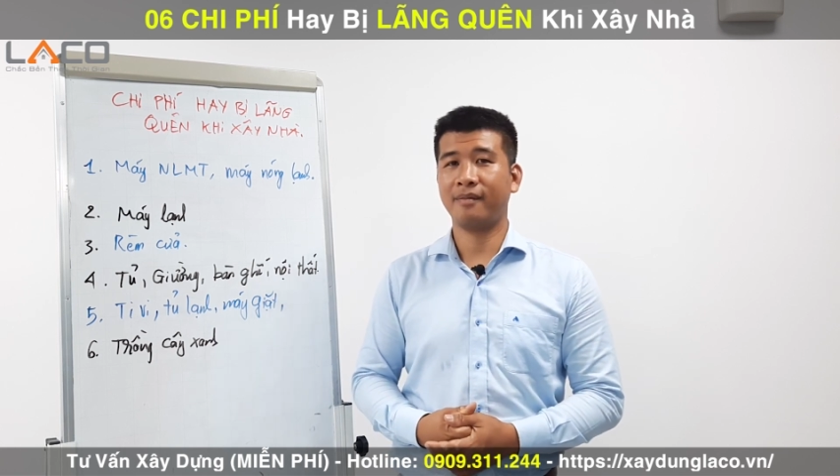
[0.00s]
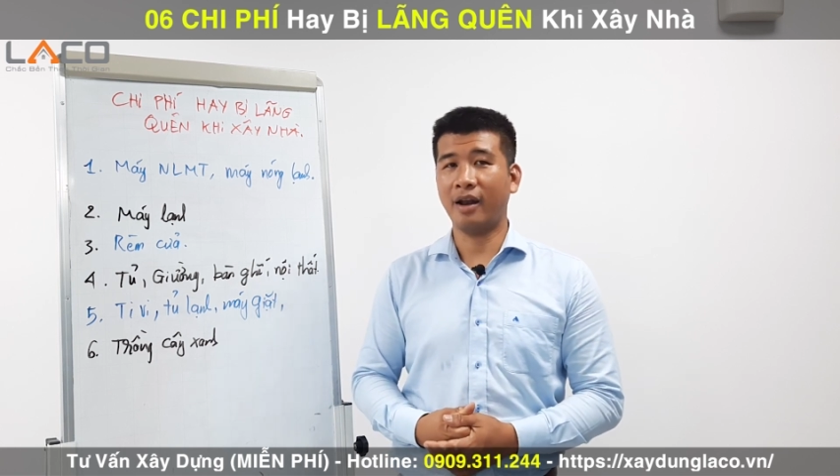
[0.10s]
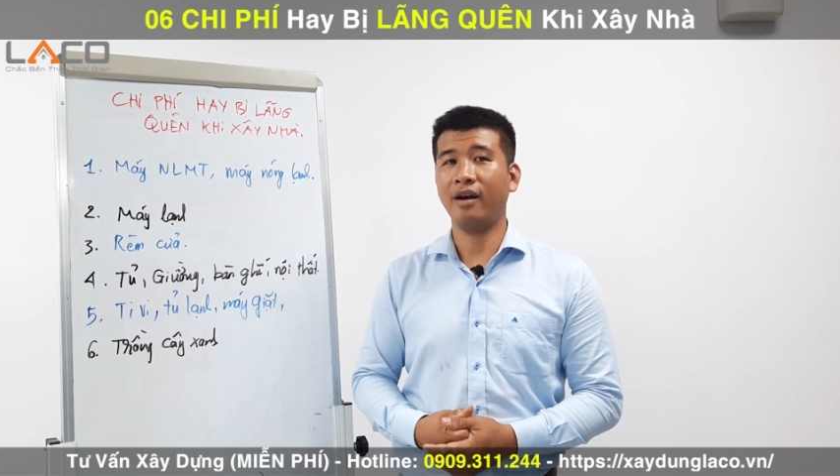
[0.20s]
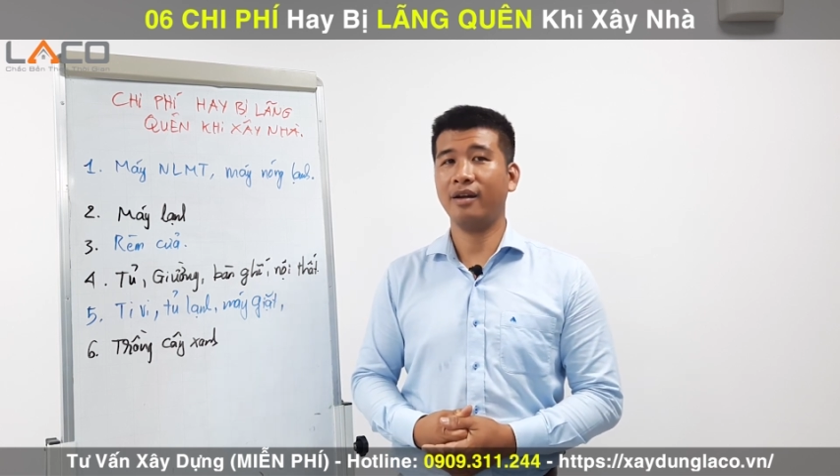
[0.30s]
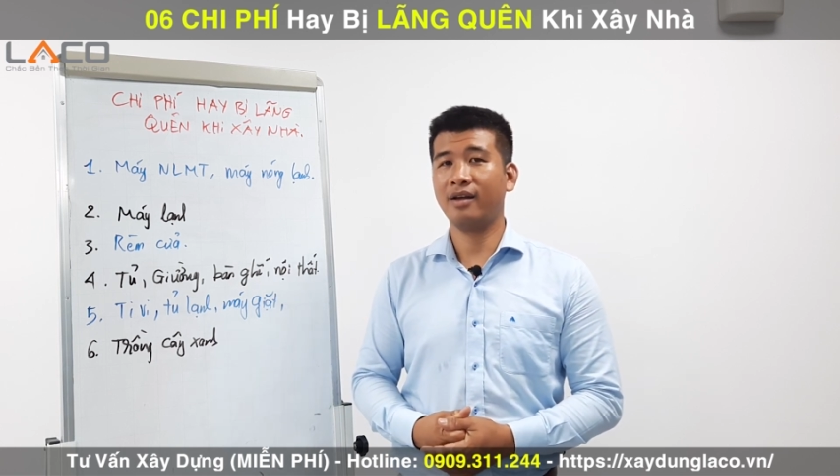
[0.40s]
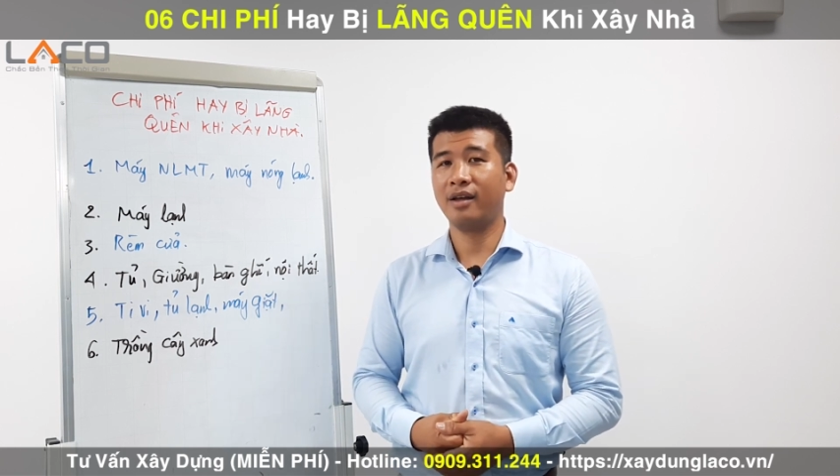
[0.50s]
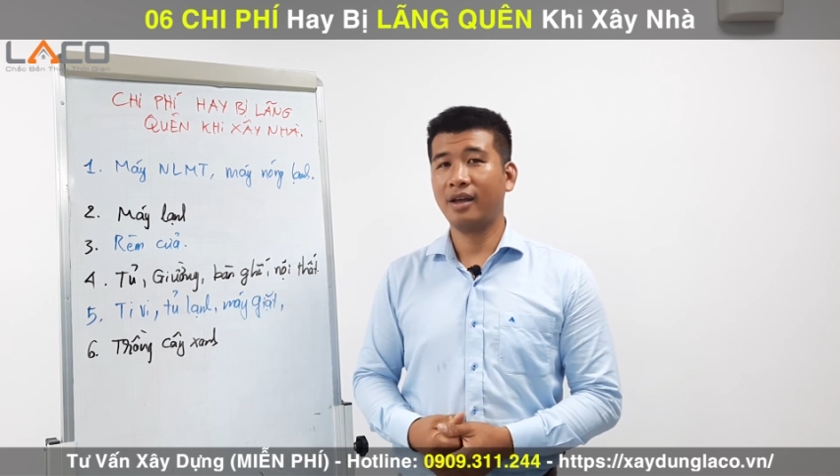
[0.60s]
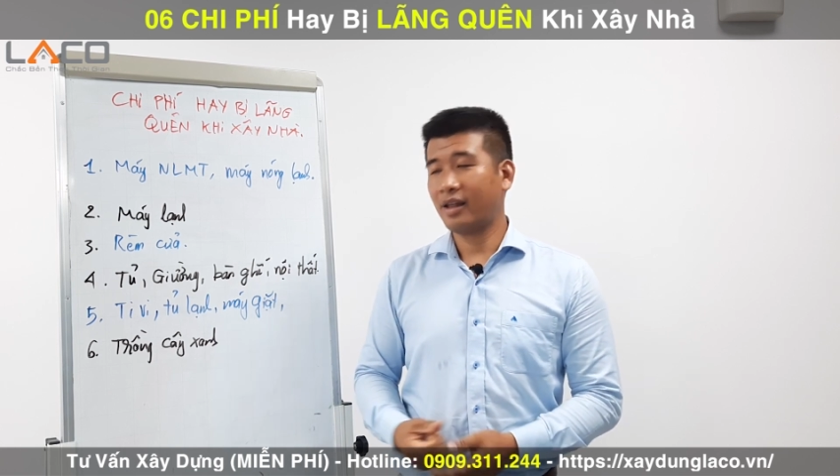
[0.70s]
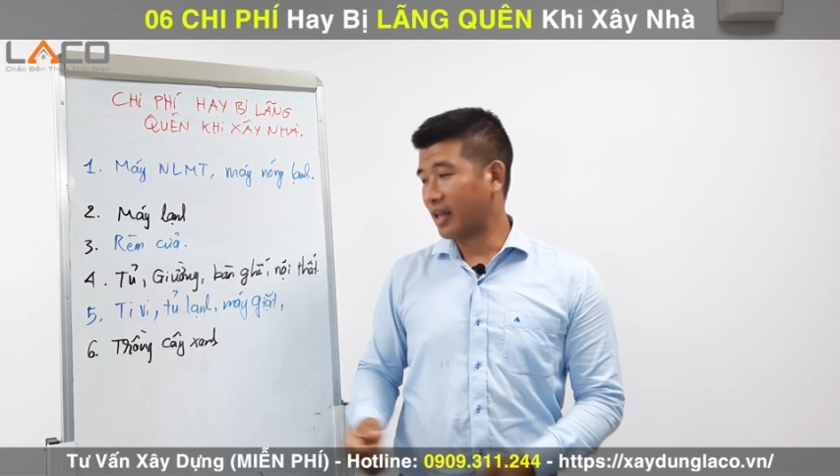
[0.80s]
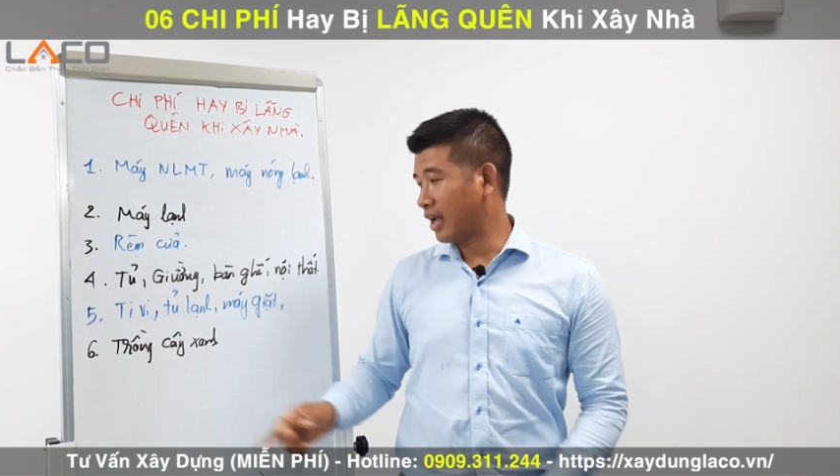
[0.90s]
đó
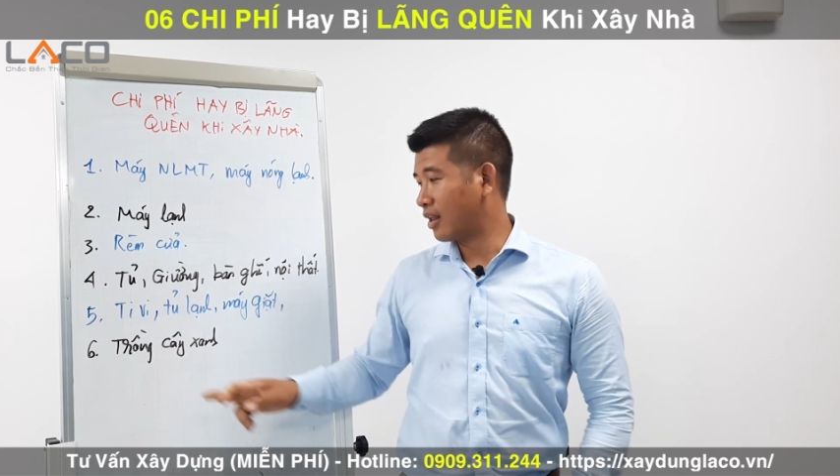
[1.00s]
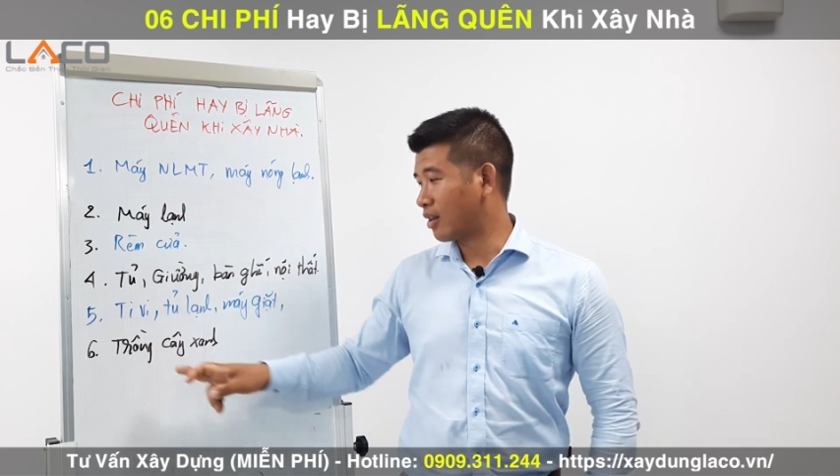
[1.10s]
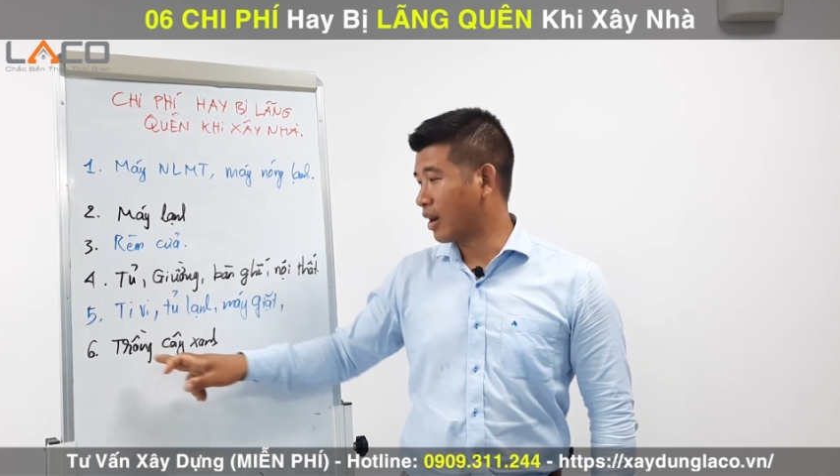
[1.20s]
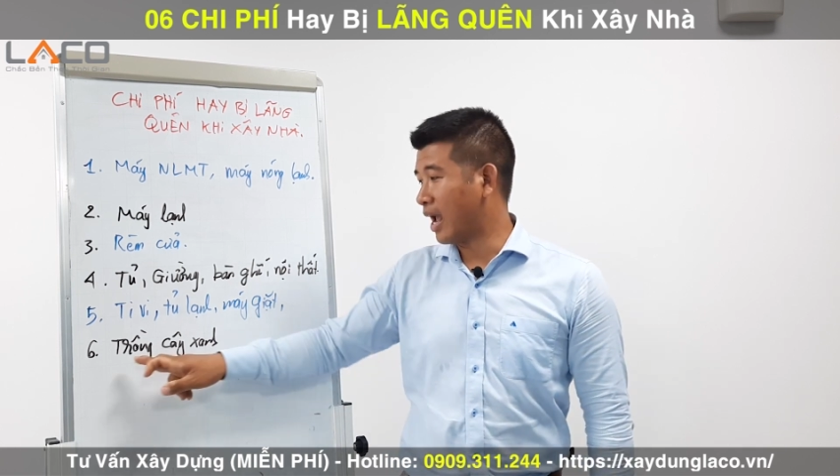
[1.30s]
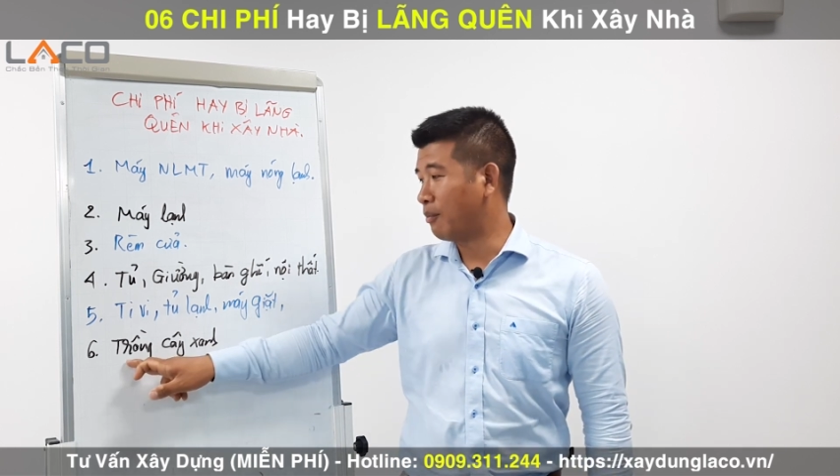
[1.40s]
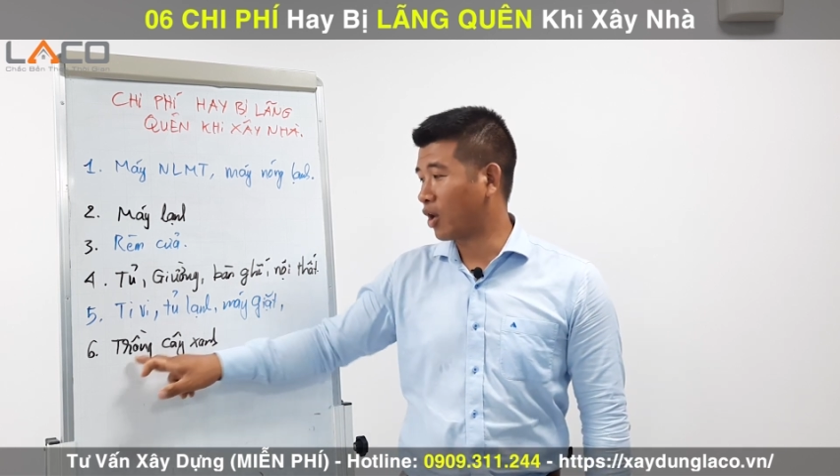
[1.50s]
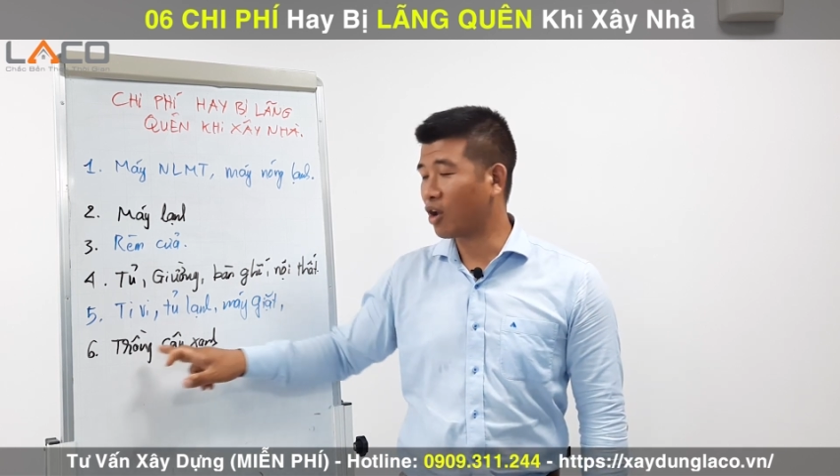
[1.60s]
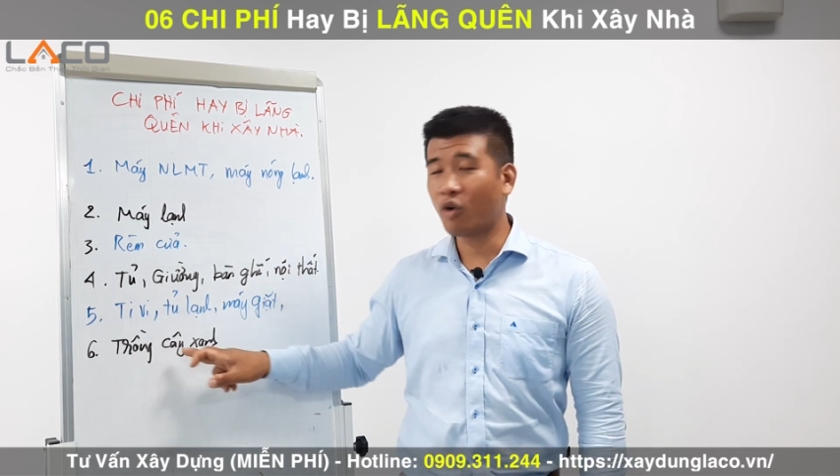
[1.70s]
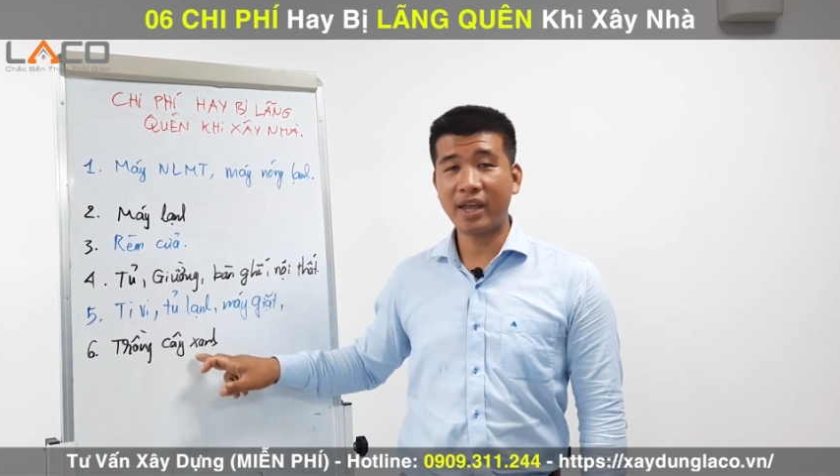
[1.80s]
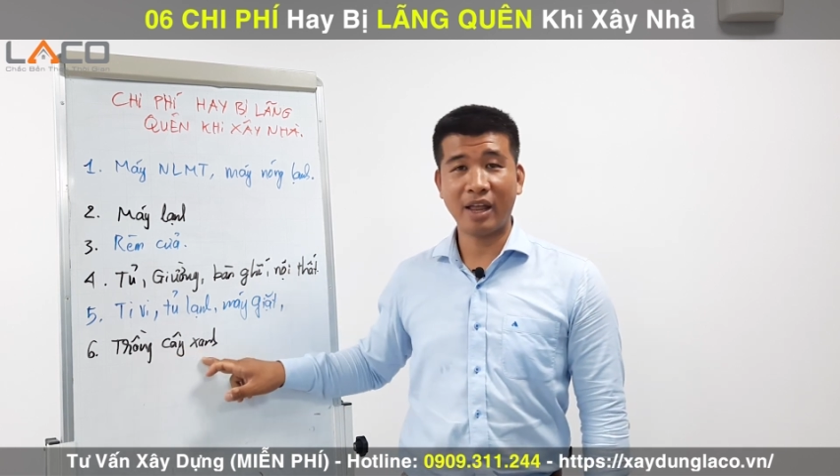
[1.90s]
thì để một cái
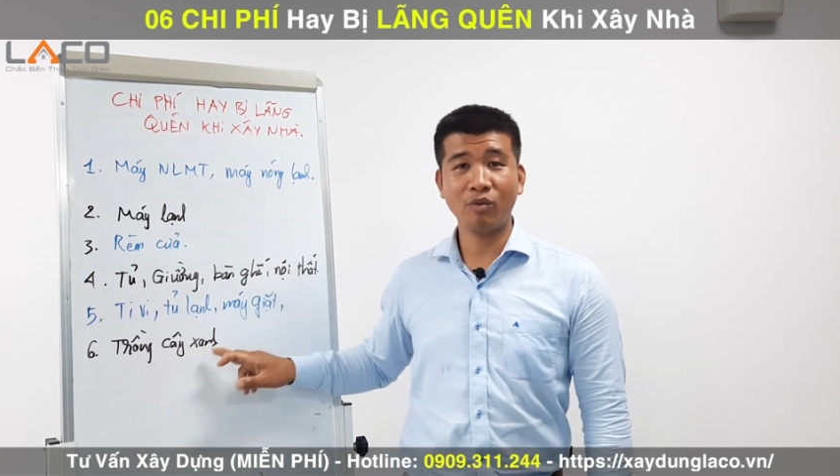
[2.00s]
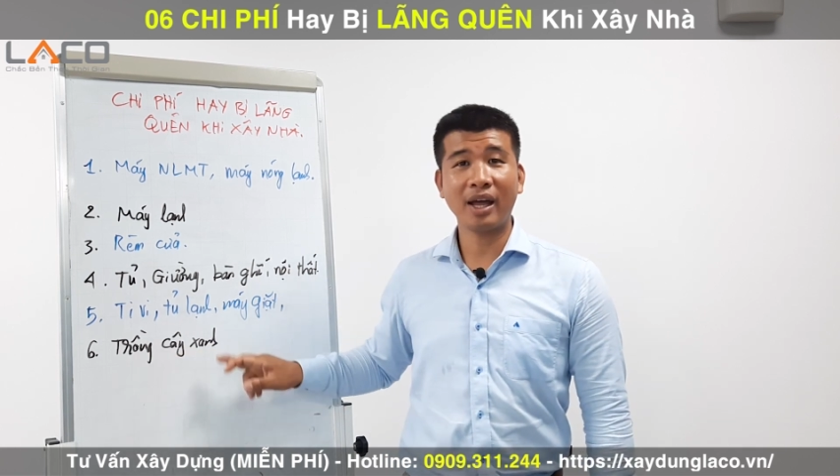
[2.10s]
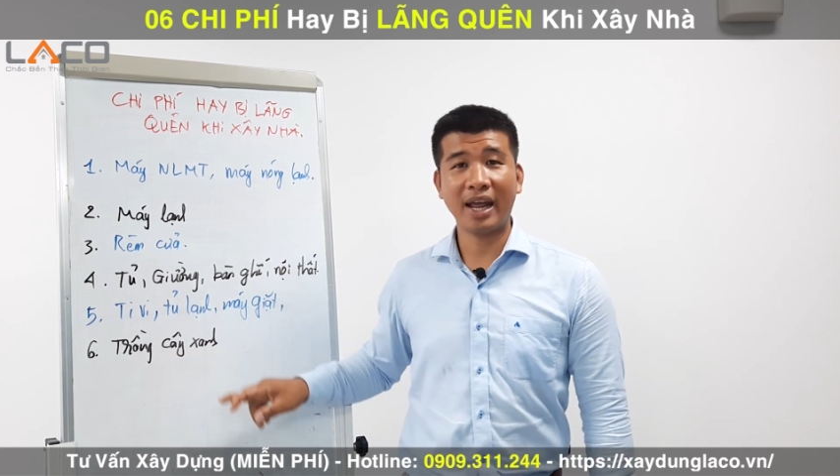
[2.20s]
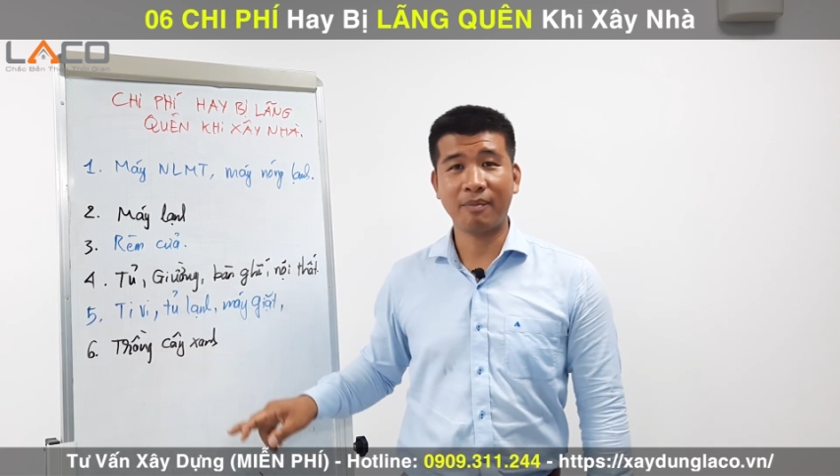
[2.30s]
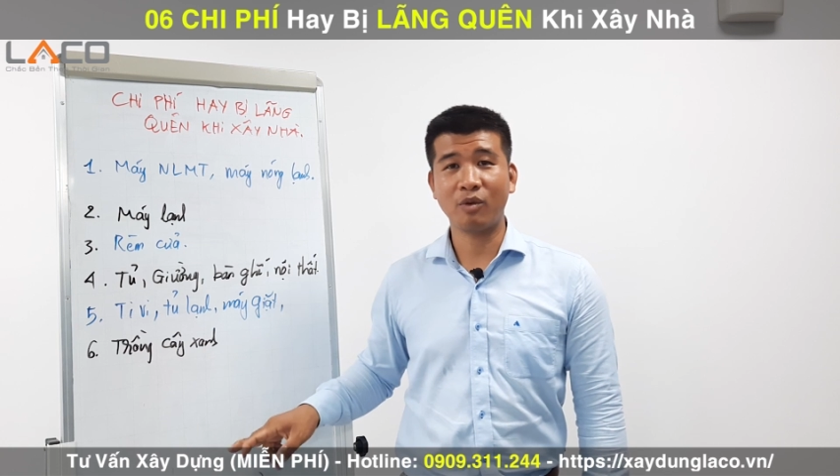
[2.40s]
ngôi nhà chúng ta đẹp